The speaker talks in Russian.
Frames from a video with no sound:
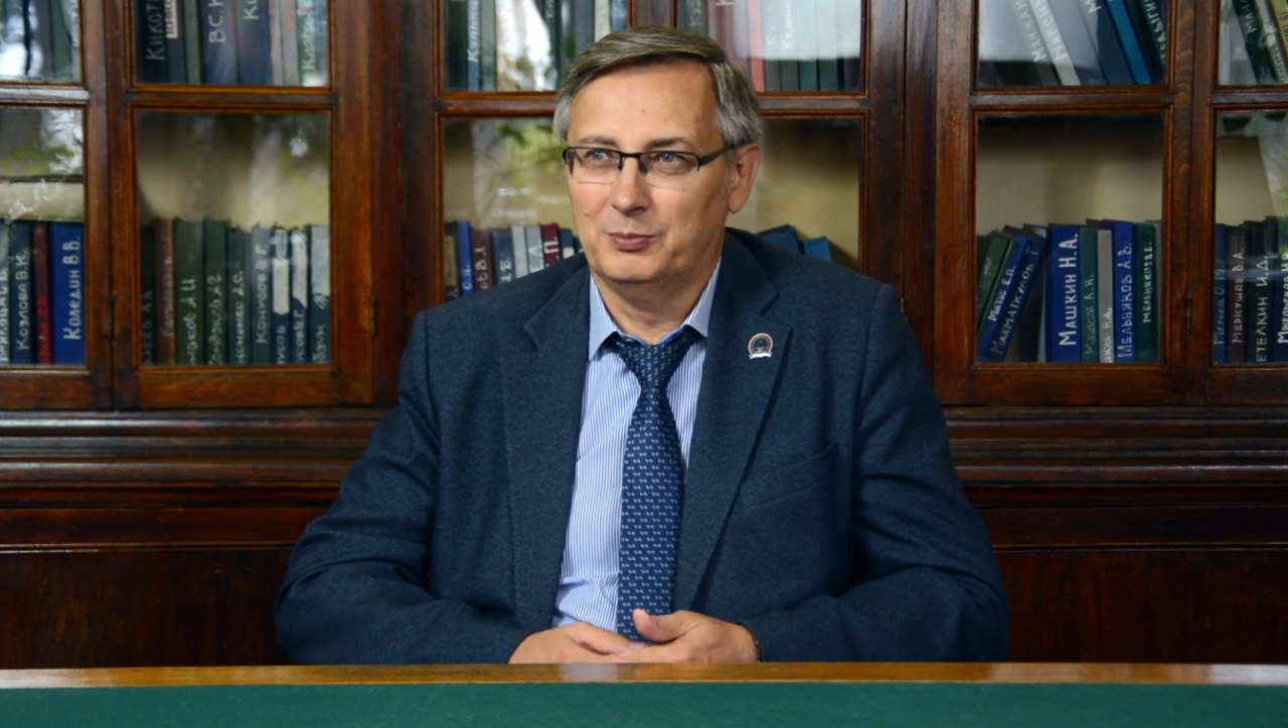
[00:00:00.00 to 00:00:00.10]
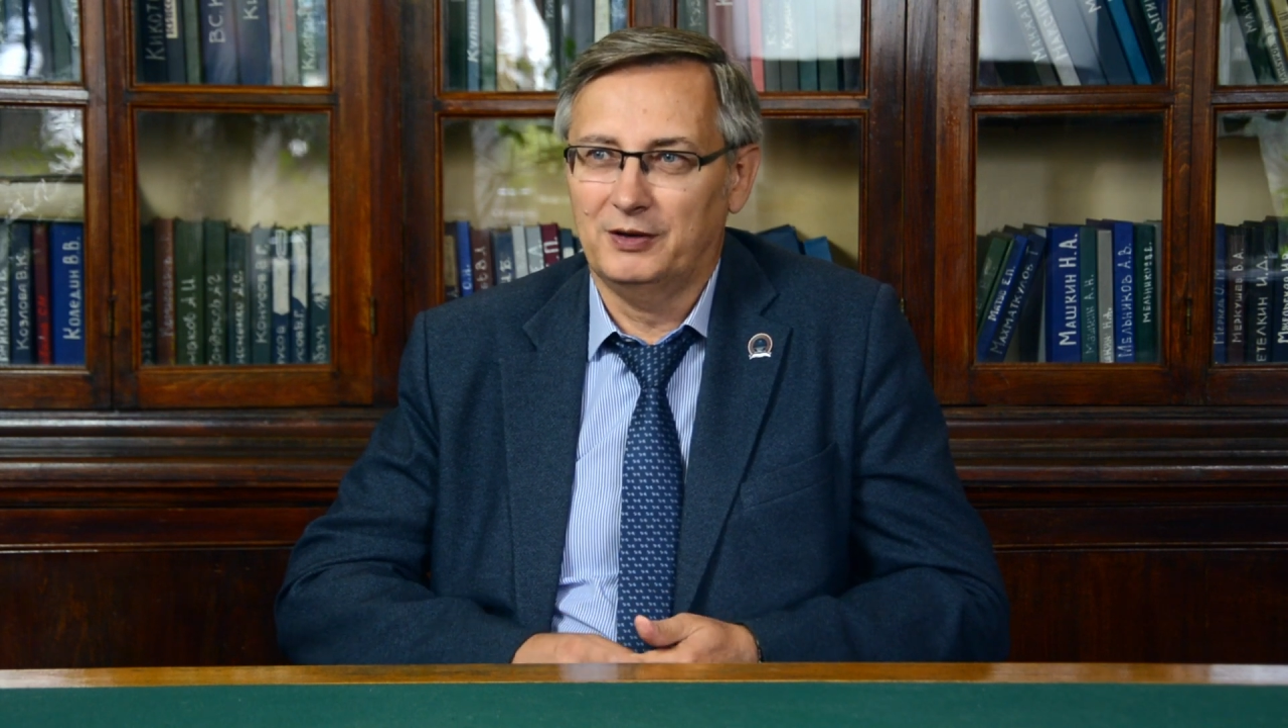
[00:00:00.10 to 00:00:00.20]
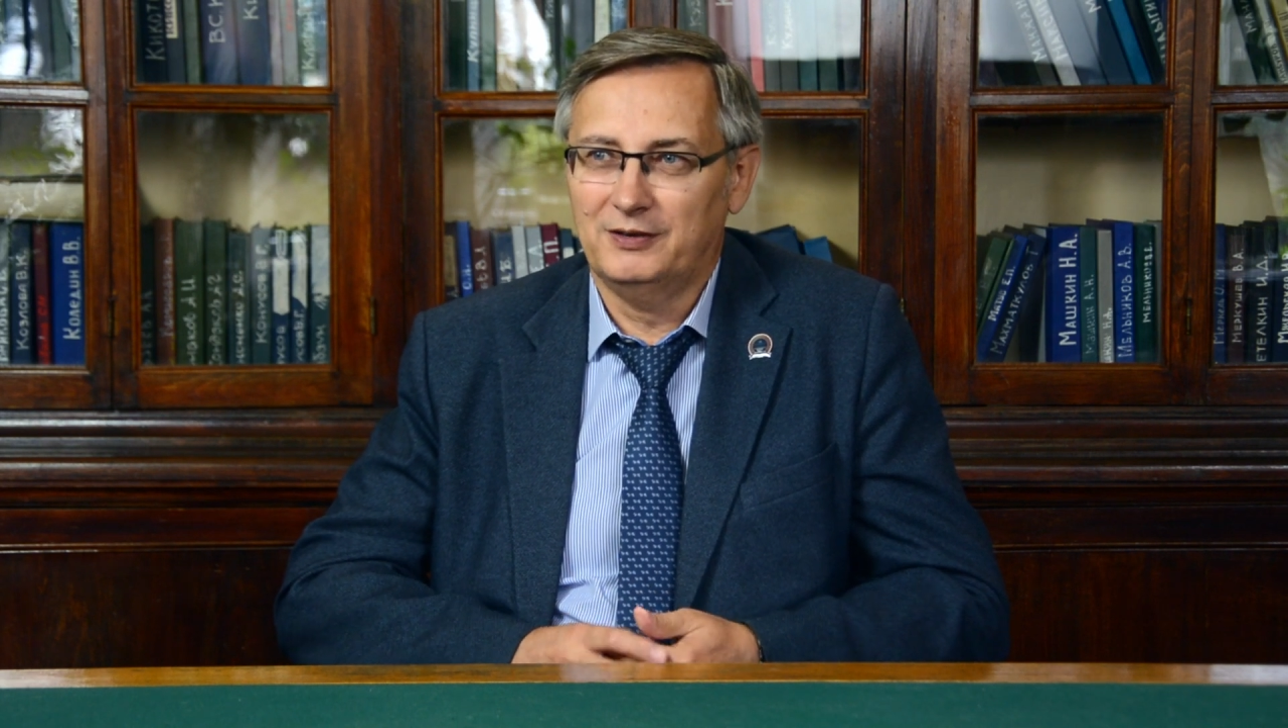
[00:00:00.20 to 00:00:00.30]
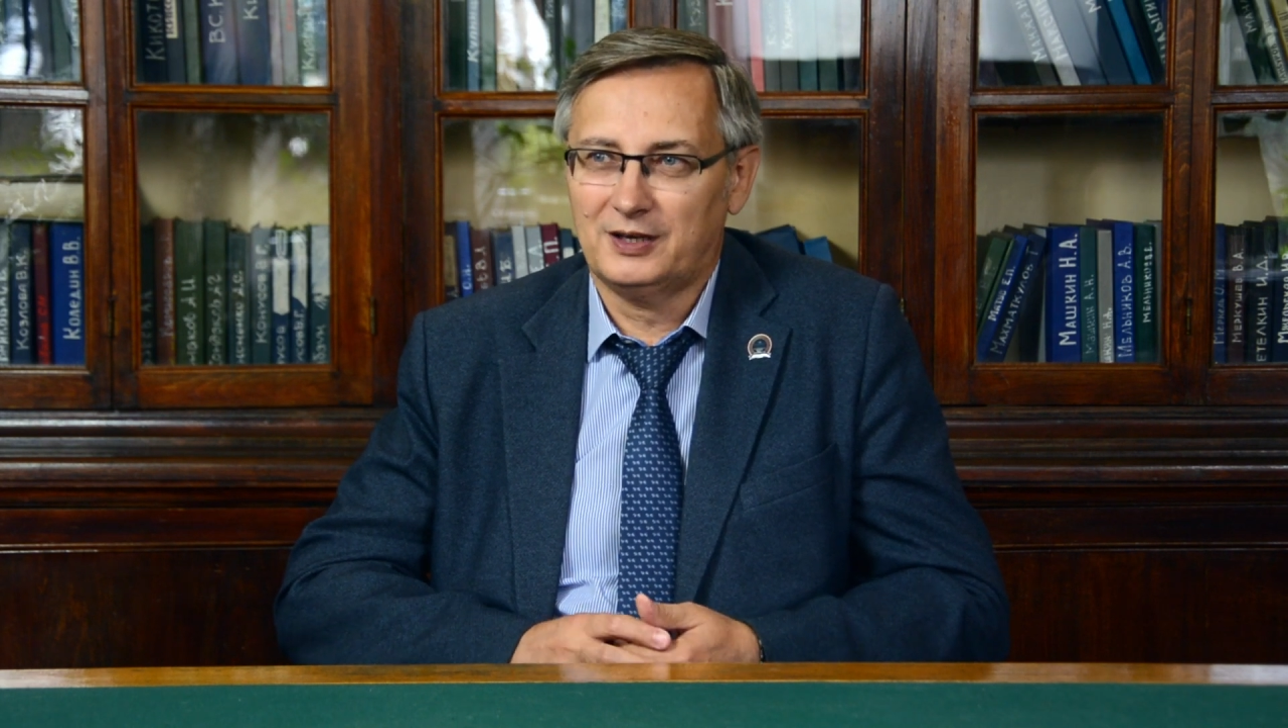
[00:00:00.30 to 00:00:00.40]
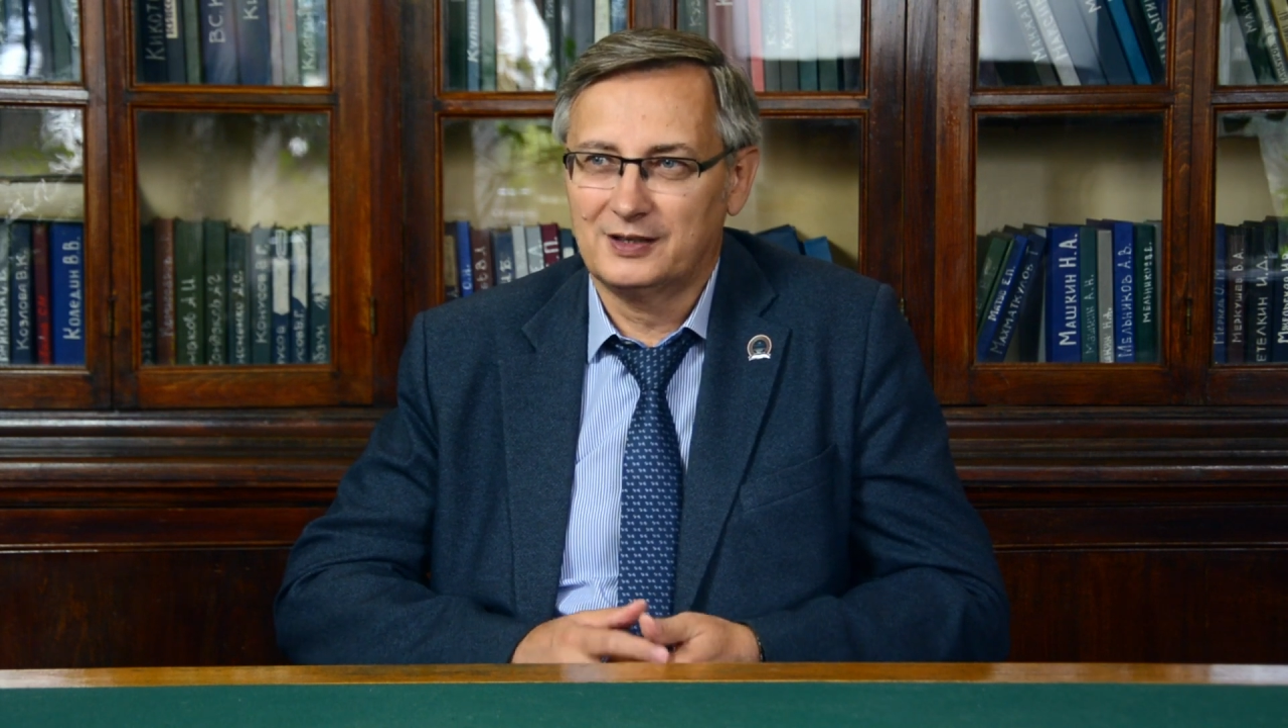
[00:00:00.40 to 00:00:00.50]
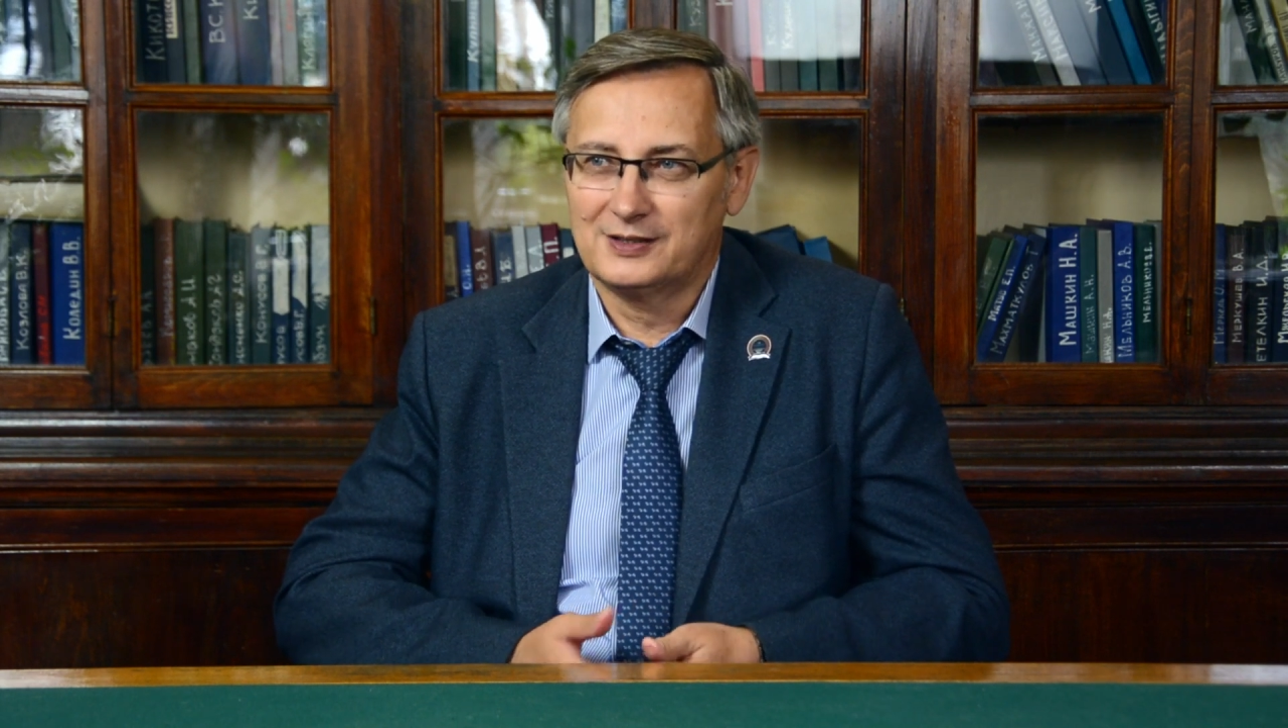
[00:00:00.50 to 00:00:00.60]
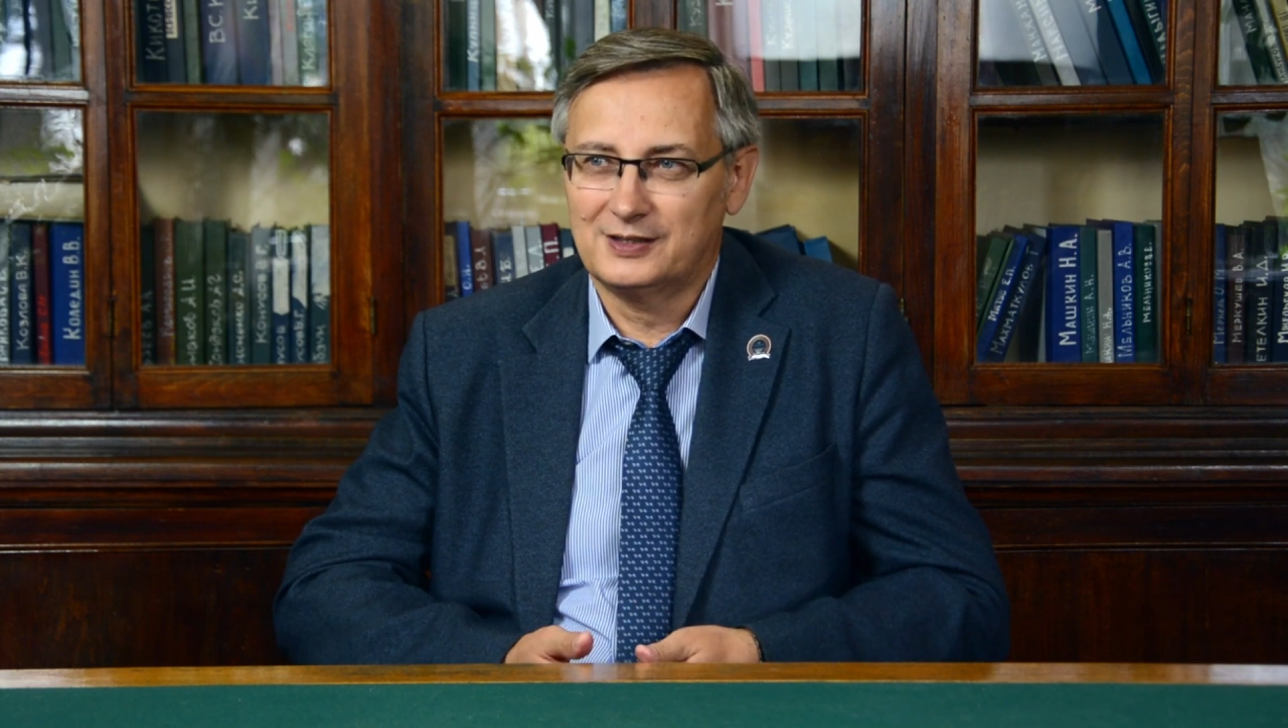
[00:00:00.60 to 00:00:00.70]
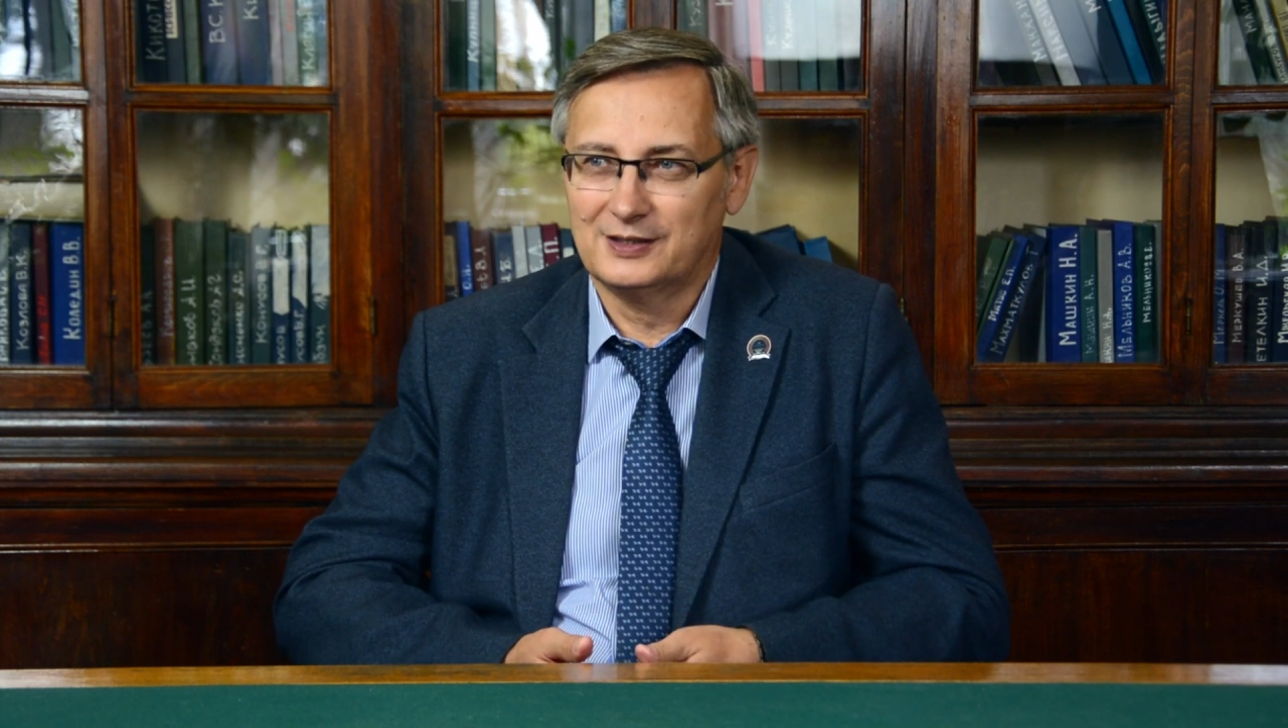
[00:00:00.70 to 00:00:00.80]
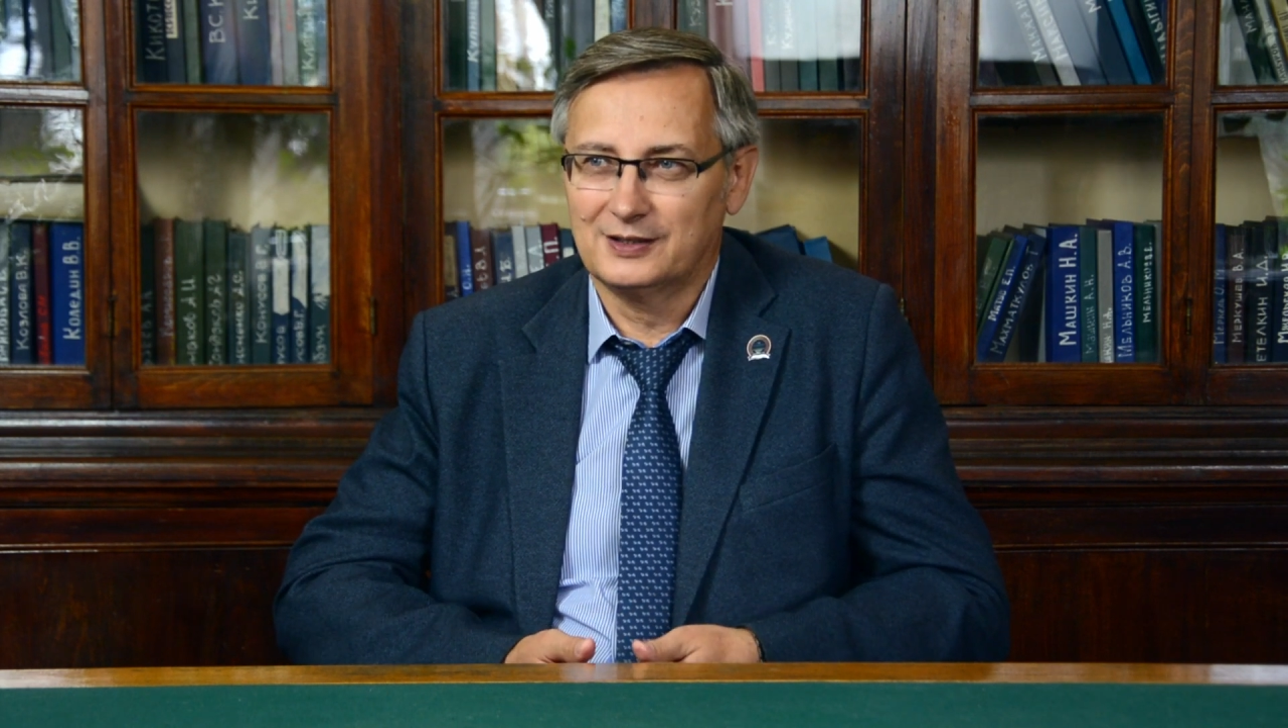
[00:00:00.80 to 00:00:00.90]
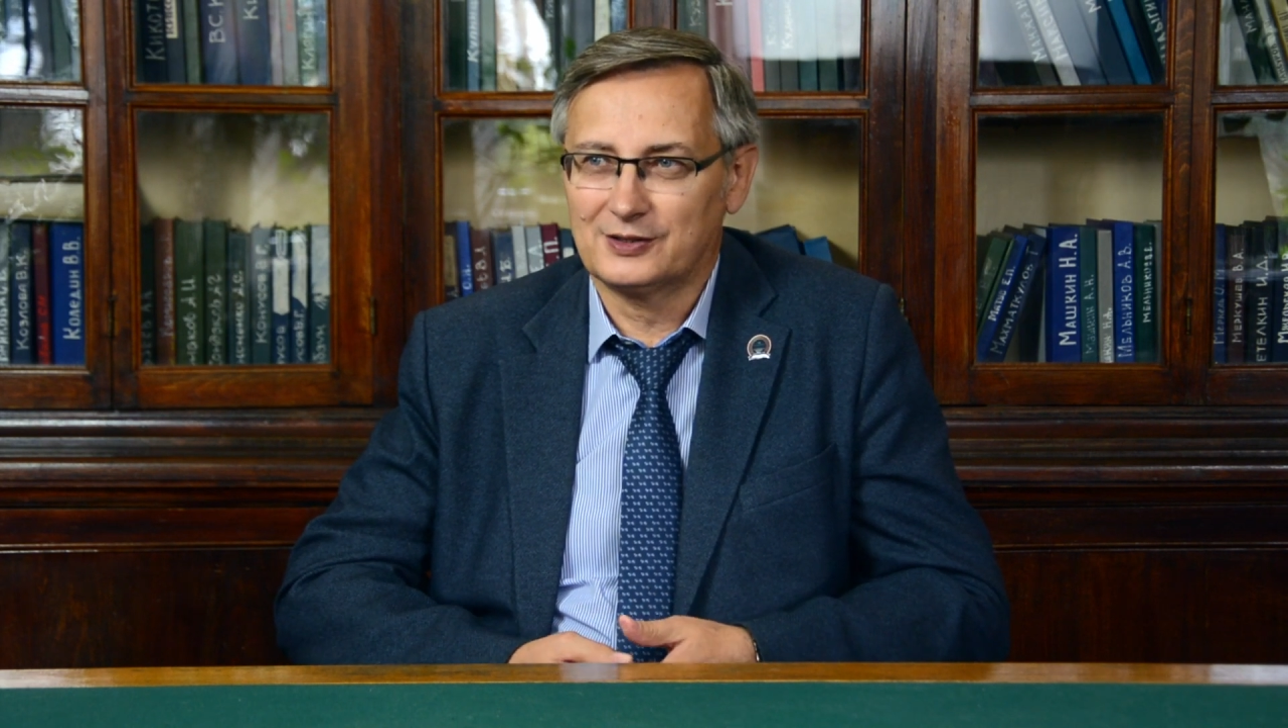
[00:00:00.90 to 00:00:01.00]

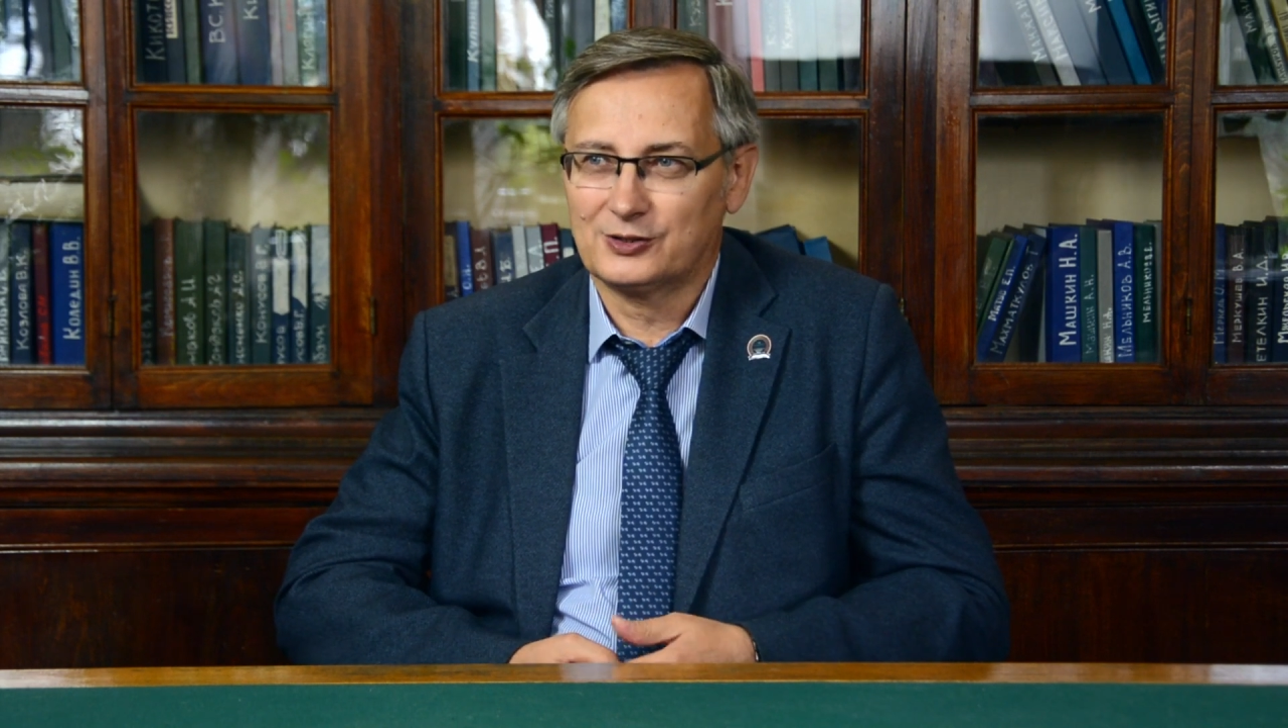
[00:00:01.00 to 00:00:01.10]
поверхности,